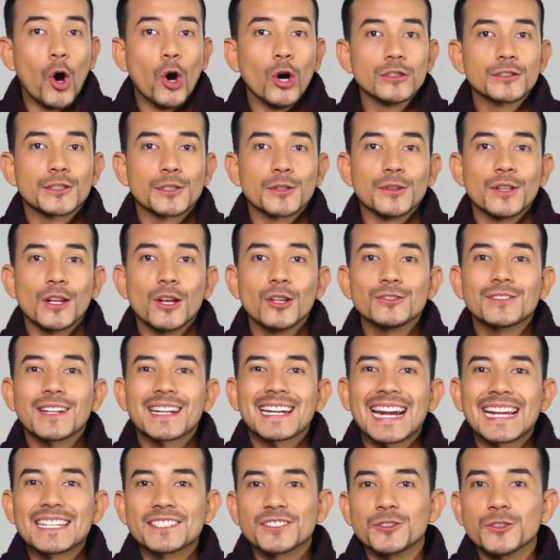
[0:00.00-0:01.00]
Otro de los
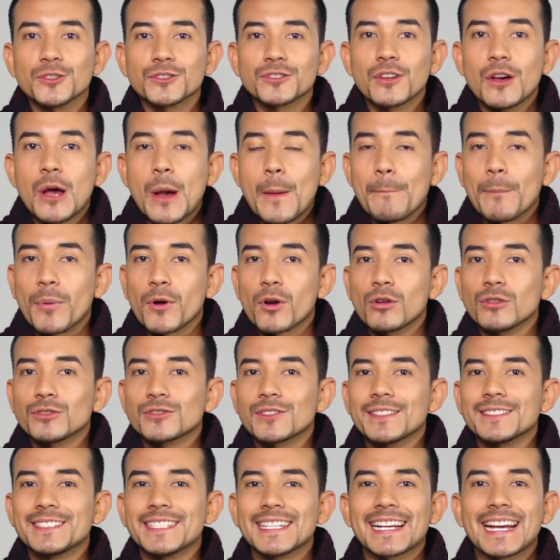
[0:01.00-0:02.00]
rasgos por los
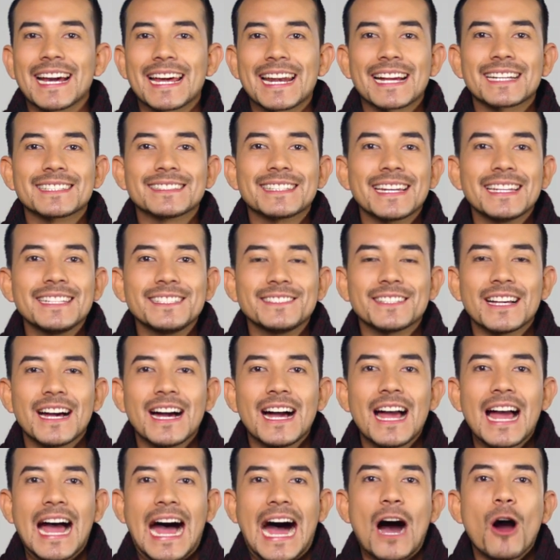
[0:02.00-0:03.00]
que se
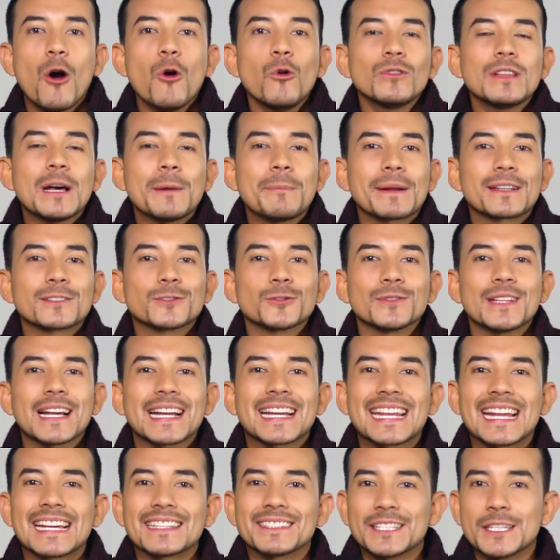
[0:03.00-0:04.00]
caracteriza a una persona
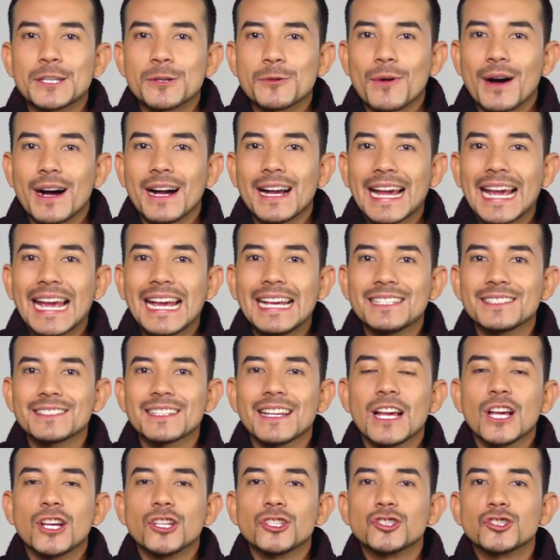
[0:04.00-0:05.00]
creativa es
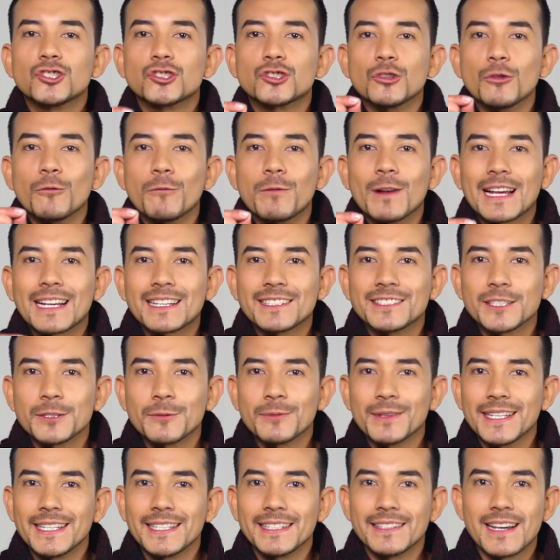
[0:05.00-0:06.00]
su
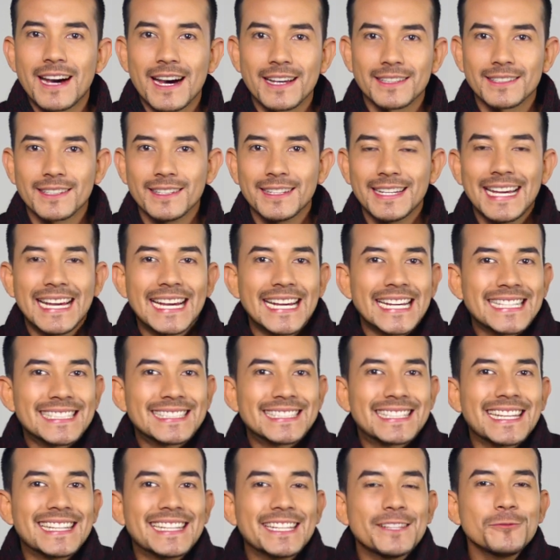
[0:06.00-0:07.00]
flexibilidad
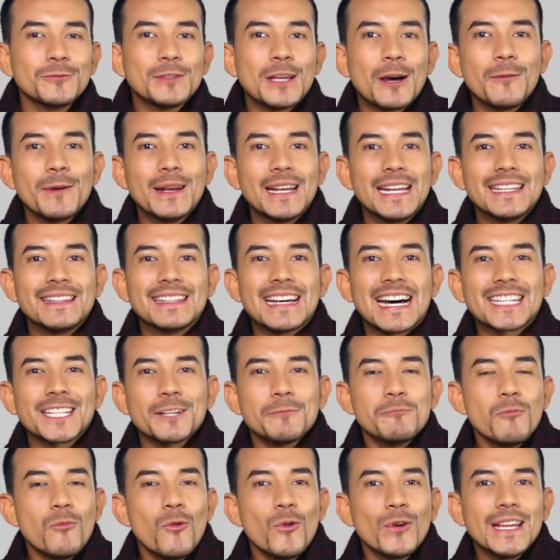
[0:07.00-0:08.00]
tienen una
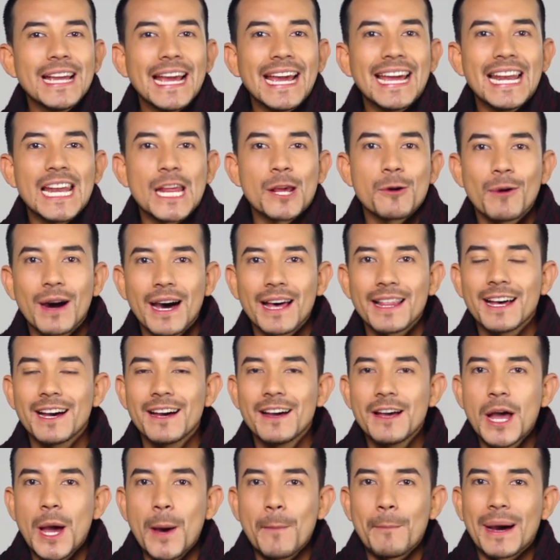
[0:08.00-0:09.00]
habilidad muy
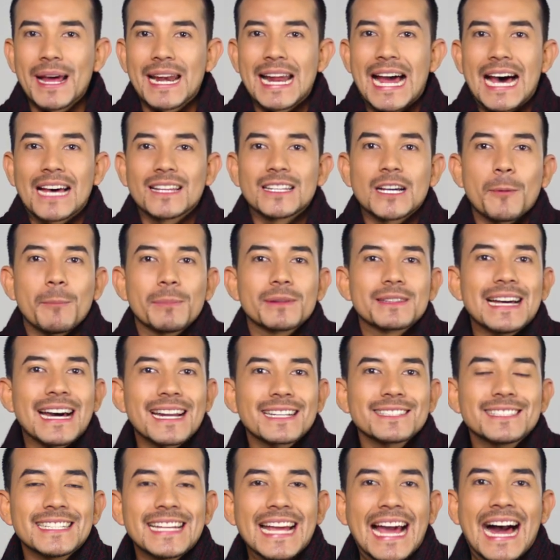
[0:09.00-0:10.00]
elevada para
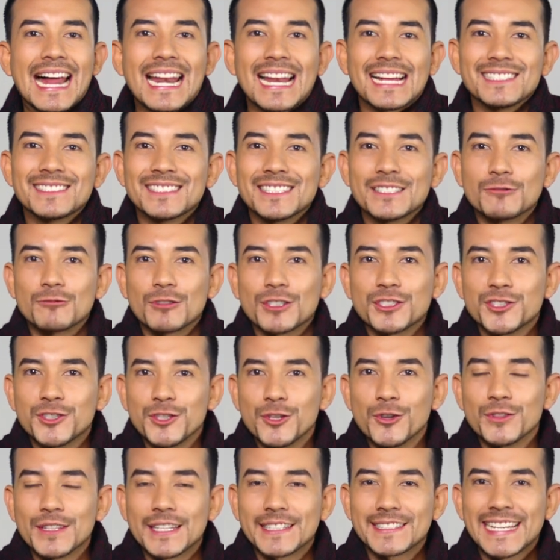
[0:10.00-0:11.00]
adaptarse a las
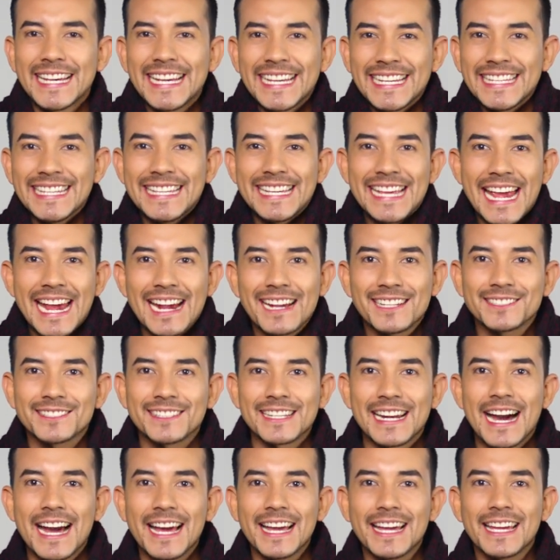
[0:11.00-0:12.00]
situaciones y
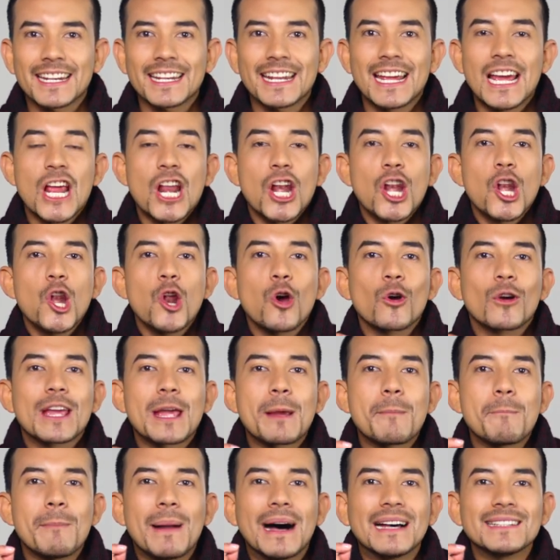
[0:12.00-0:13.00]
extraer lo
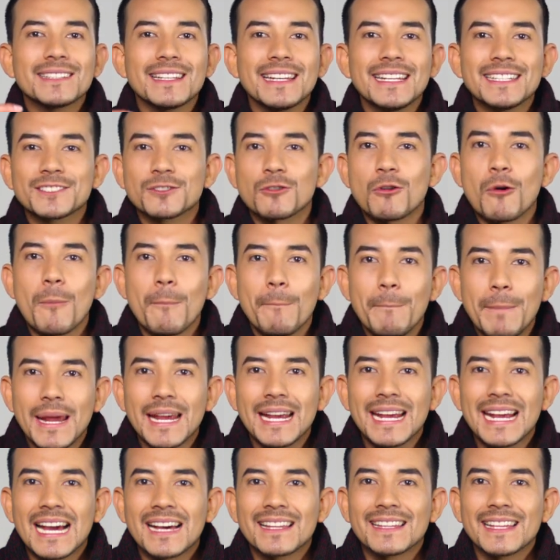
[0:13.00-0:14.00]
que más les
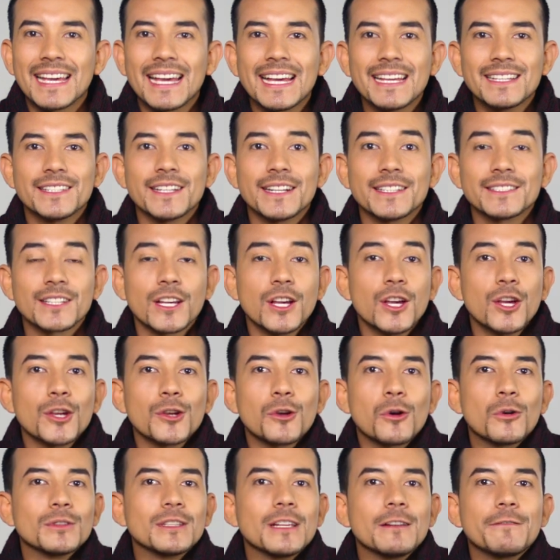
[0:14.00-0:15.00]
convenga de ellas
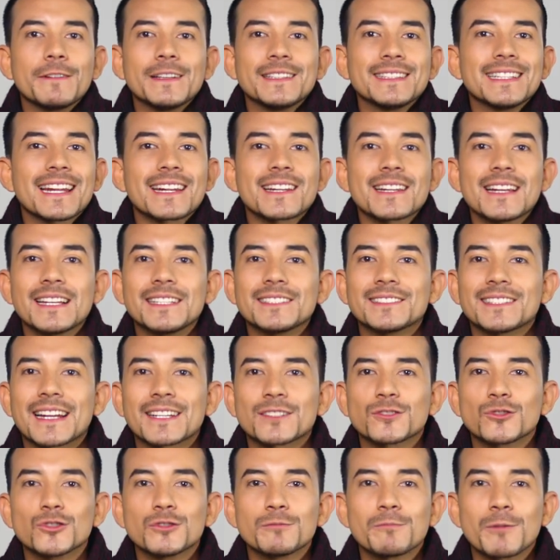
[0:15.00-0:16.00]
con el fin de
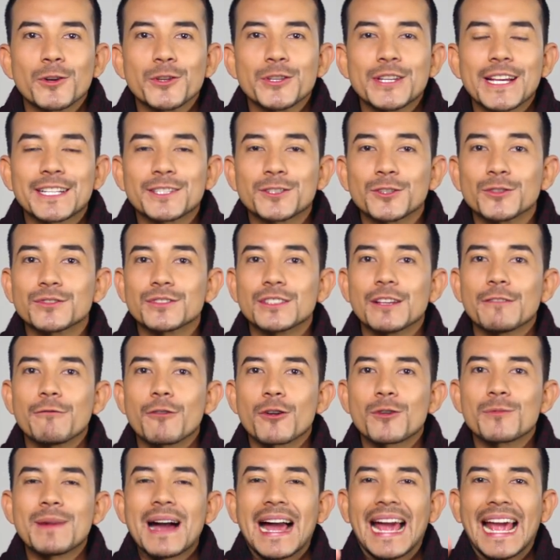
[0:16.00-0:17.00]
realizar sus proyectos de
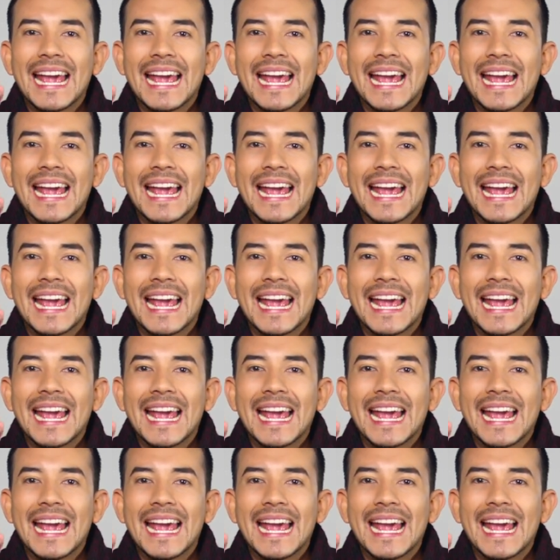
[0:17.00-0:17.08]
forma